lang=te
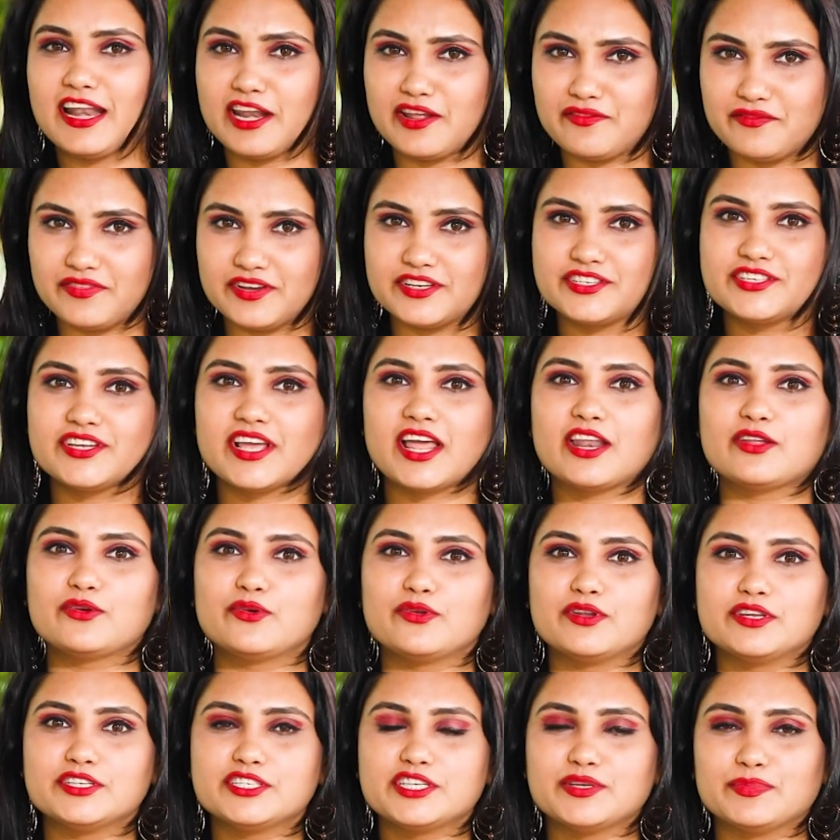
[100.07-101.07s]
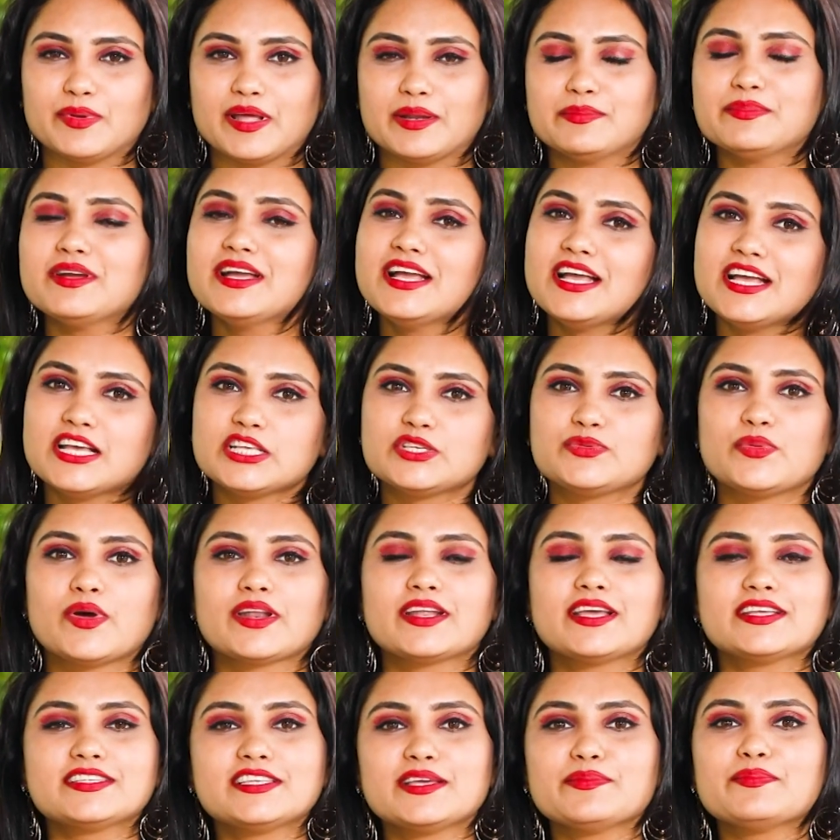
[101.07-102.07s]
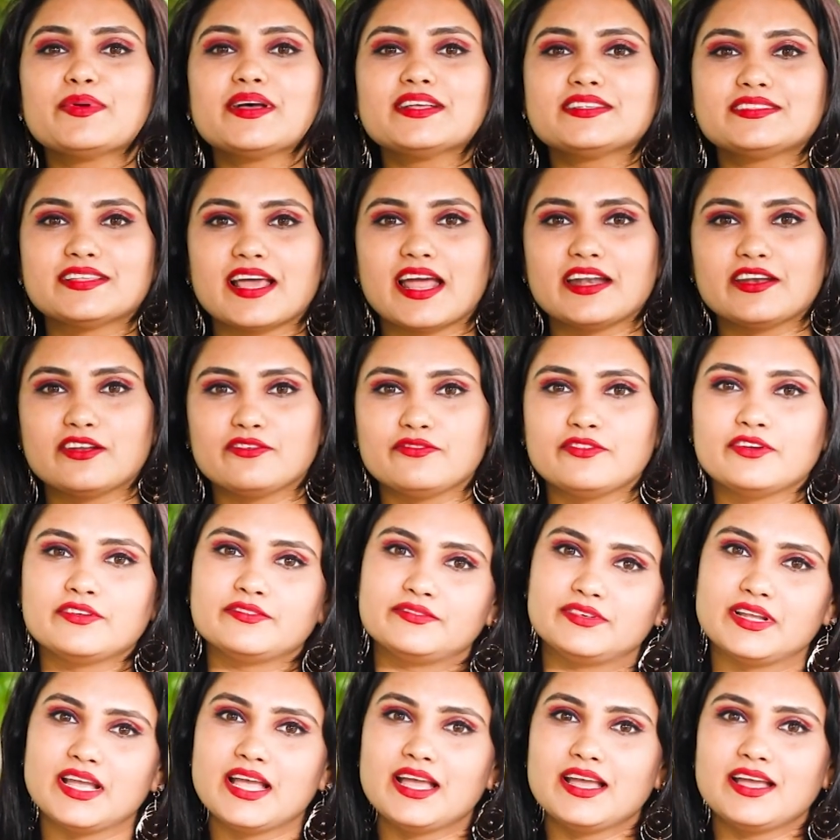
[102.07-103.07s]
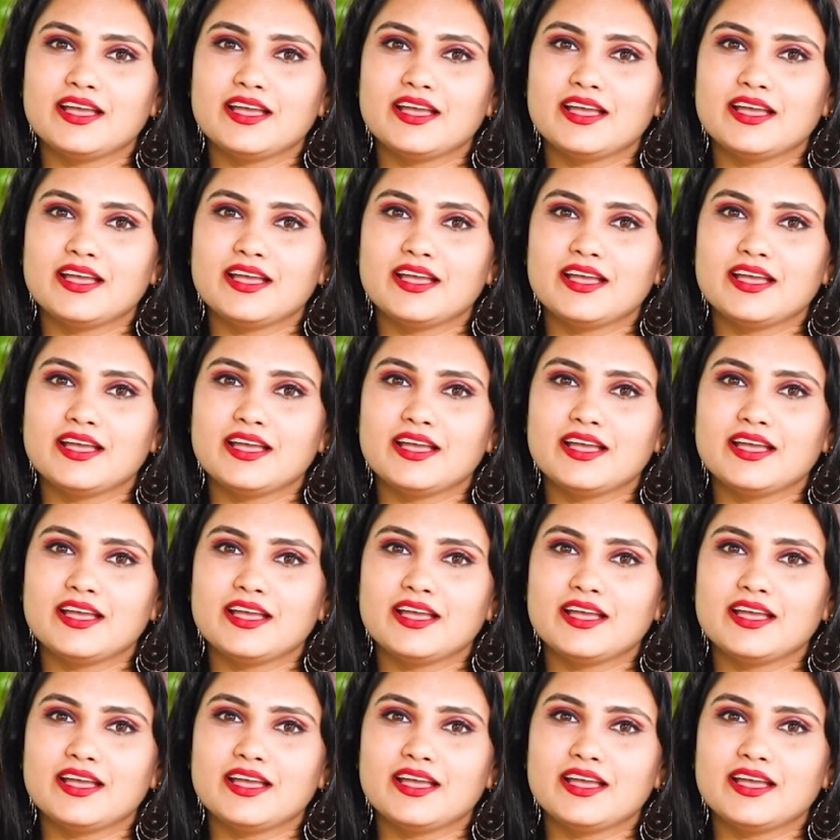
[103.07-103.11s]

అనే విషయాల గురించి మనం స్వర్గసీమ శాండిల్వుడ్